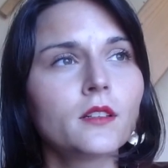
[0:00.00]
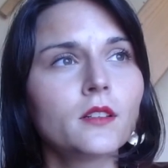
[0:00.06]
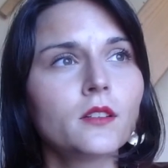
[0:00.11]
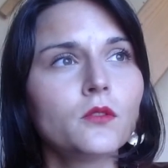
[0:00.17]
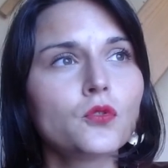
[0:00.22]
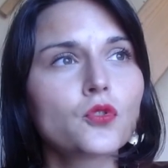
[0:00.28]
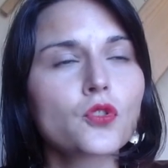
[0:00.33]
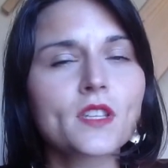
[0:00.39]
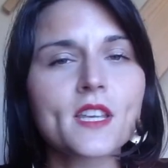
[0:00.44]

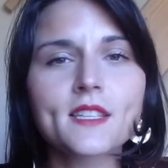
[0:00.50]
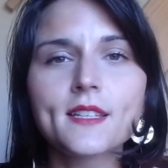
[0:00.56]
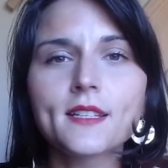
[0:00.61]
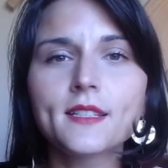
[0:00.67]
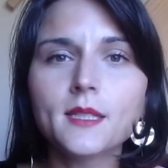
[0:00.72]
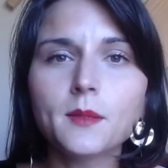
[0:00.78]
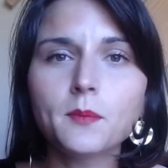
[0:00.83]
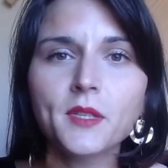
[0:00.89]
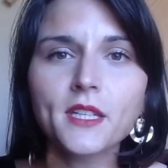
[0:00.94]
une chose assez
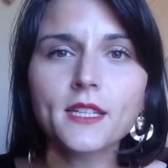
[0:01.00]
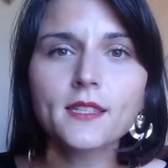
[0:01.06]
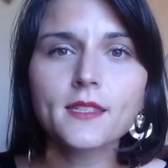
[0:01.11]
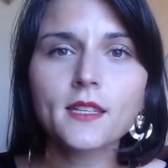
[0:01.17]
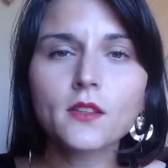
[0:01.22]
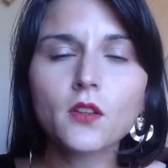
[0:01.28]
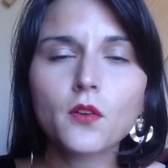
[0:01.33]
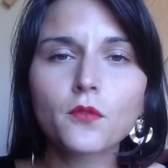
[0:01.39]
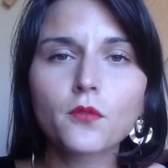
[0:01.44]
typique,
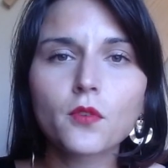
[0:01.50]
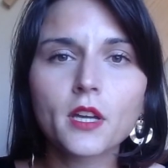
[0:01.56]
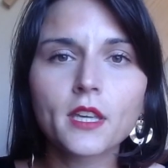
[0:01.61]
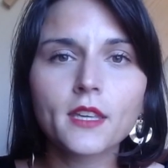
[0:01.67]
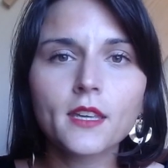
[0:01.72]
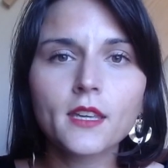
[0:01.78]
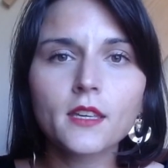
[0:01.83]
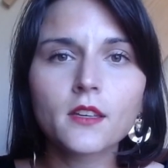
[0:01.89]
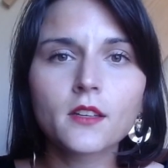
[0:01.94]
c'est
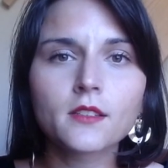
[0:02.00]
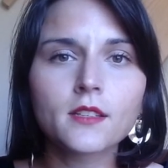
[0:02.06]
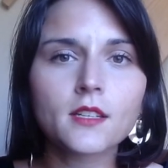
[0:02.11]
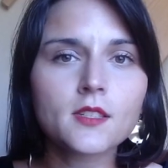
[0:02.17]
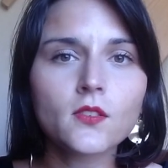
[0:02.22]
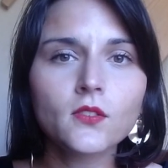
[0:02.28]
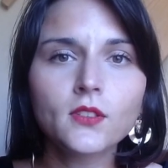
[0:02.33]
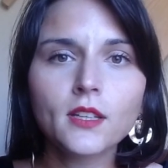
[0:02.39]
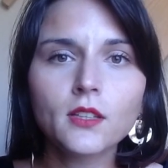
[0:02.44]
d'envoyer euh, des
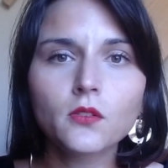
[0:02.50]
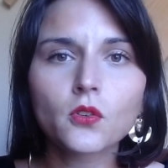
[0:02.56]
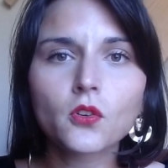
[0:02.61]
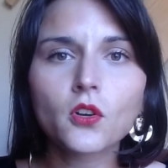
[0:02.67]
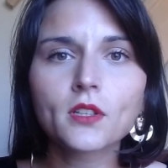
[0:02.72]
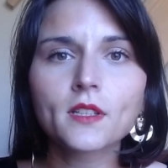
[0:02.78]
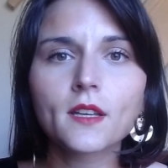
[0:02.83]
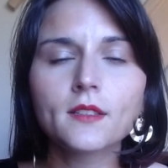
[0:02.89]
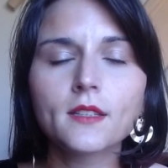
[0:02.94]
centaines de
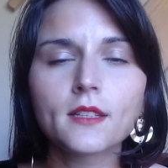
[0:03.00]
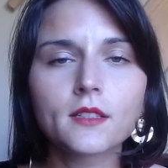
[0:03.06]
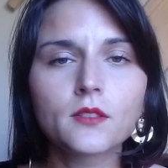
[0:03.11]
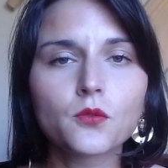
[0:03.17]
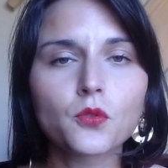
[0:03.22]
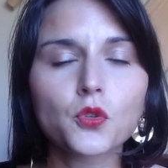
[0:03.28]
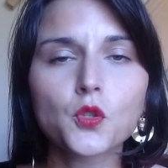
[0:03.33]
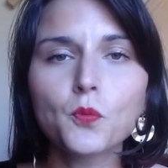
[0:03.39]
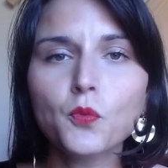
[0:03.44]

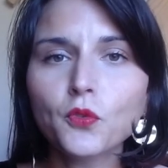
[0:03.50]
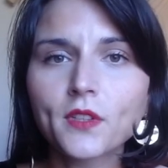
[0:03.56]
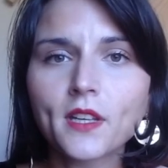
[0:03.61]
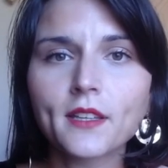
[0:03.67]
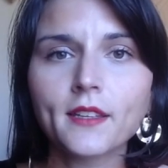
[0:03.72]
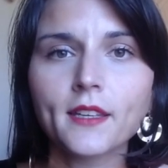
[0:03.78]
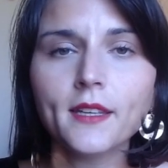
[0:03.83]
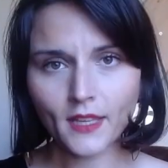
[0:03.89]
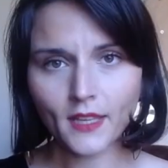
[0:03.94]
candidatures
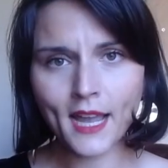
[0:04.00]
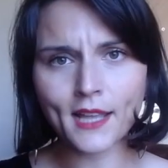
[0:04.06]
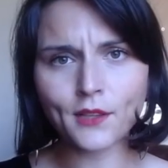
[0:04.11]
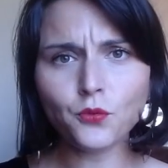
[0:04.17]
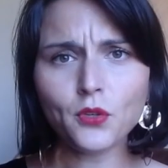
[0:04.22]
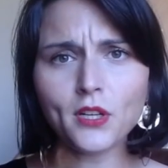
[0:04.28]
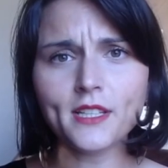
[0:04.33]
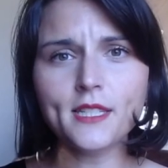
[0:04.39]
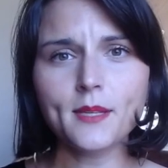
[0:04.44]
spontanées à
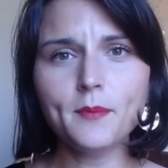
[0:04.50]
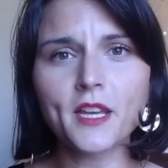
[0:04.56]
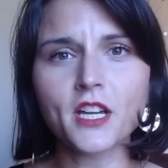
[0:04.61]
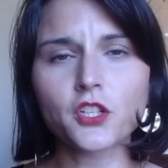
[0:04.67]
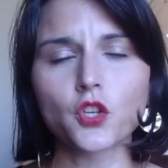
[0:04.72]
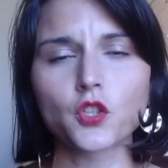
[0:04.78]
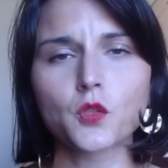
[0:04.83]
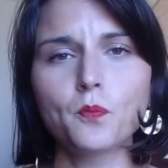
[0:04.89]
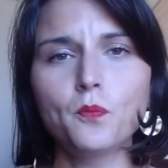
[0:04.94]
tous les types
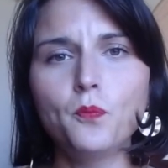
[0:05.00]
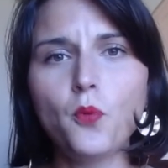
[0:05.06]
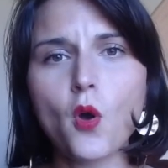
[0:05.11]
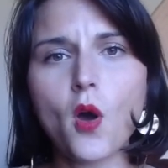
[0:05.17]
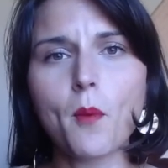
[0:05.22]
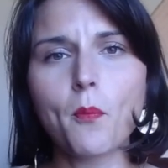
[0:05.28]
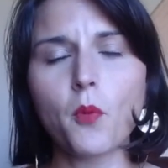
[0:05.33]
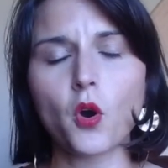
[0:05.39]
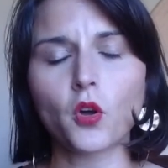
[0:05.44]
d'agences, peu
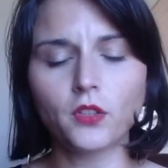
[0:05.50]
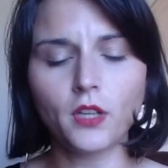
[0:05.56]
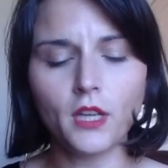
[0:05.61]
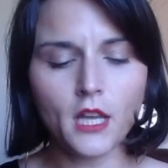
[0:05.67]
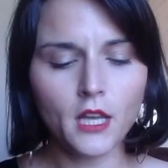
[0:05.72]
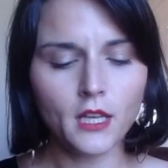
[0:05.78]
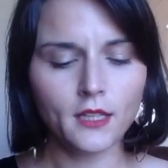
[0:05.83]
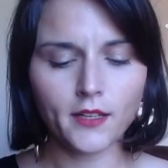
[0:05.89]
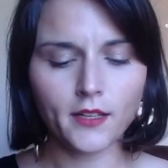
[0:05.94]
importe,
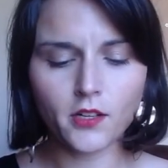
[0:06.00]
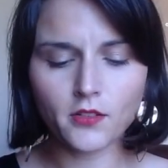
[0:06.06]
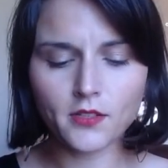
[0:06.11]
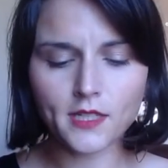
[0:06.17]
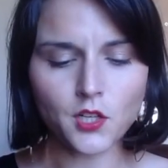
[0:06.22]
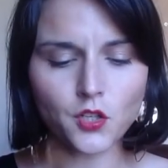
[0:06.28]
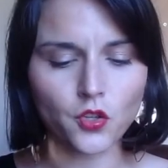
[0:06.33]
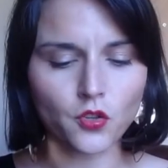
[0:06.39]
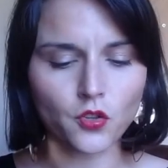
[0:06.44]
des
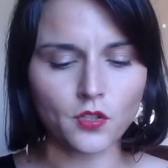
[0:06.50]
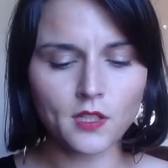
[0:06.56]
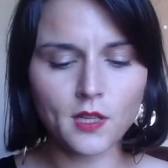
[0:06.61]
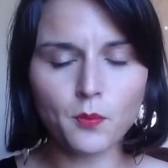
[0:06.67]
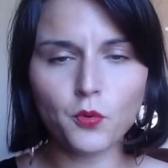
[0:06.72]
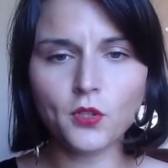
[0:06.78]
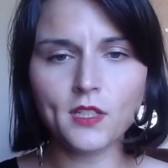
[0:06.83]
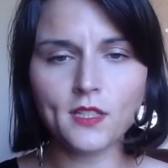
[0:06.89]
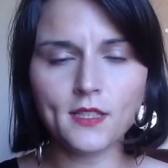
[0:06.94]
grandes agences, des
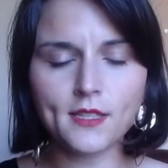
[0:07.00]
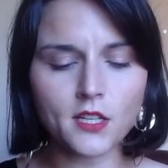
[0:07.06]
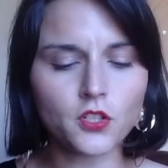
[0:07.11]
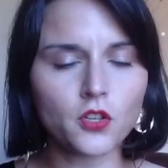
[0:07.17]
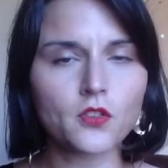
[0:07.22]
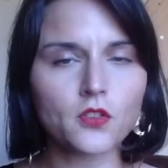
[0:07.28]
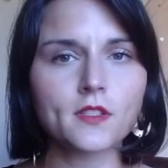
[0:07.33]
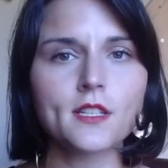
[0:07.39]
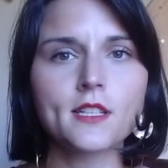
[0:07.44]
petites
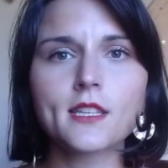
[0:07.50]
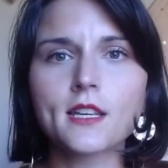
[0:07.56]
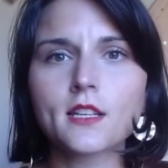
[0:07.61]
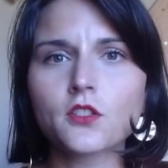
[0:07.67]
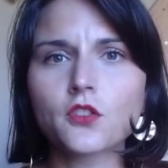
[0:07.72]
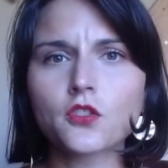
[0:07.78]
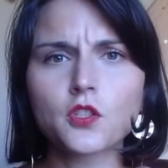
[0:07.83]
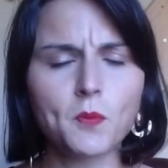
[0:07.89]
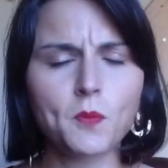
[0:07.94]
agences, des
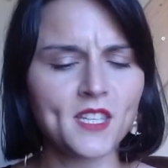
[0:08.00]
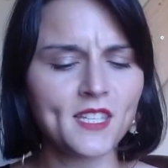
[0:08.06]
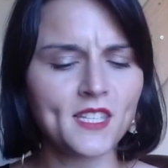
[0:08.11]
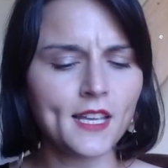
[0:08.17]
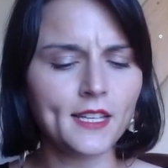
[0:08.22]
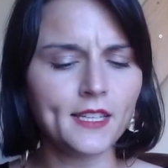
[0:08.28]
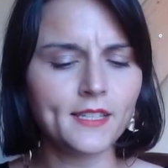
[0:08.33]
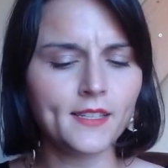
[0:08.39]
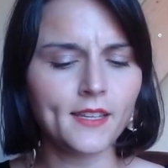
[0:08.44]
agences
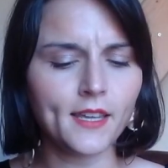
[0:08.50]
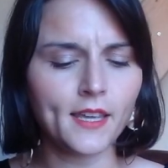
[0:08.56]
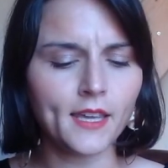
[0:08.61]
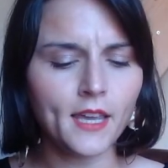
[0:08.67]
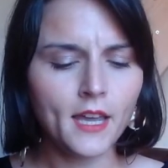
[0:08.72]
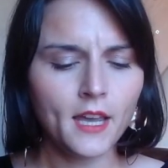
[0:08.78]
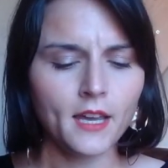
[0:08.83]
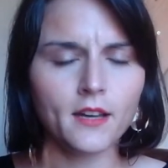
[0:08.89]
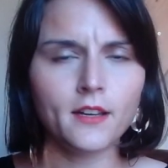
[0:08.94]
spécialisées,
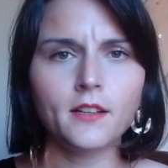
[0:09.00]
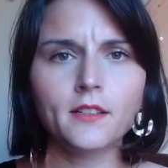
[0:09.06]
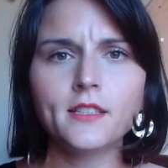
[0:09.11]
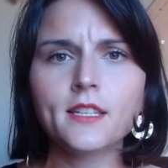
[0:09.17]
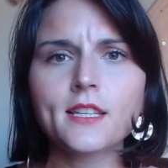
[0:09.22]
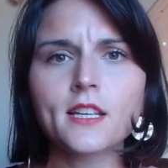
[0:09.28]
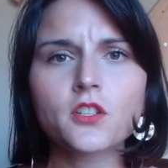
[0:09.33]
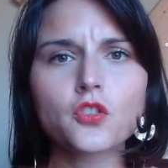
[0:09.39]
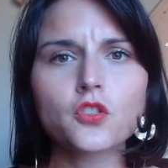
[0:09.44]
euh,
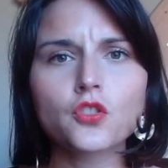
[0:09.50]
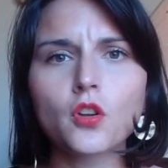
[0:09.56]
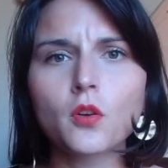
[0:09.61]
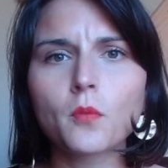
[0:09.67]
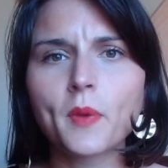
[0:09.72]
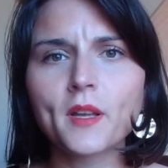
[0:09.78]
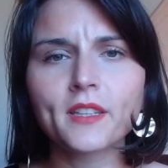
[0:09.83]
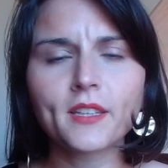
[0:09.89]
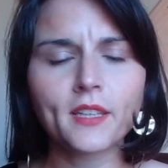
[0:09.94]
des agences dans
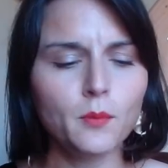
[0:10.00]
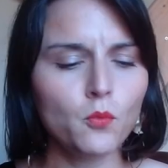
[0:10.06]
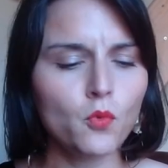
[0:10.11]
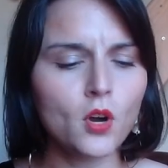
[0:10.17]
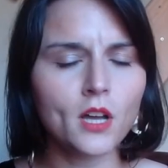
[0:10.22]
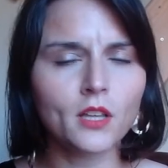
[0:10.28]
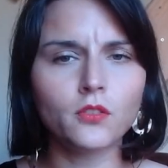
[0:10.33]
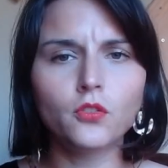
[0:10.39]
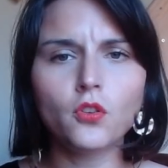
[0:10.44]
le
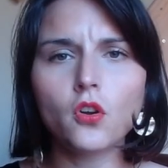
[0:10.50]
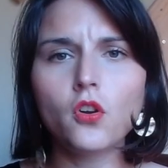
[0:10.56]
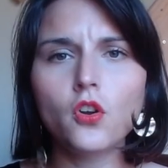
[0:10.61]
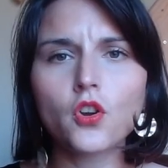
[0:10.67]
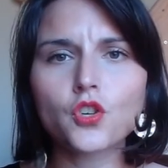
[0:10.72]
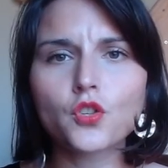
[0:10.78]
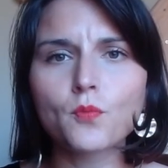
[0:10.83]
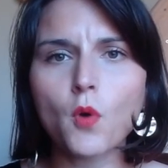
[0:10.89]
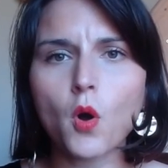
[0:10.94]
patrimoine, dans le
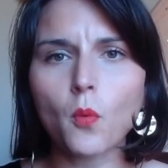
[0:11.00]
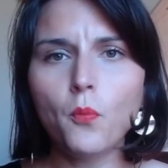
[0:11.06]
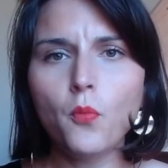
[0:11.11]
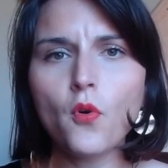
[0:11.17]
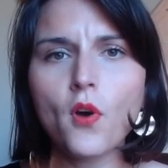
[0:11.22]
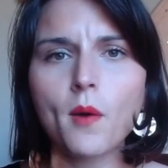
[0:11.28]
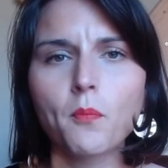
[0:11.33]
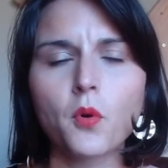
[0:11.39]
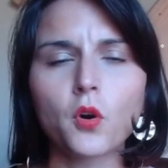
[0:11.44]
logement,
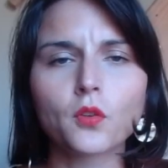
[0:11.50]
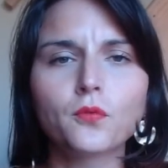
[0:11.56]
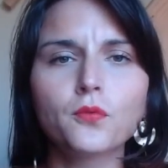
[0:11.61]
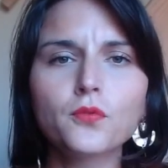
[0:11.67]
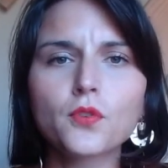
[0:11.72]
peu importe.